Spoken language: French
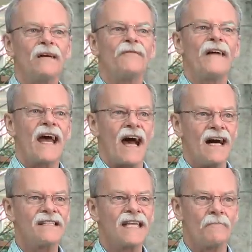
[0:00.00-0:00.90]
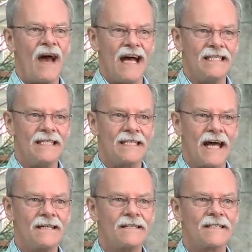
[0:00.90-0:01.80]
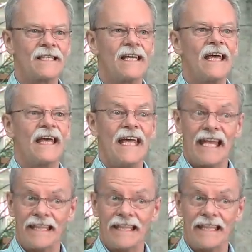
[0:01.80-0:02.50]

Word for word: est offert entièrement à distance et à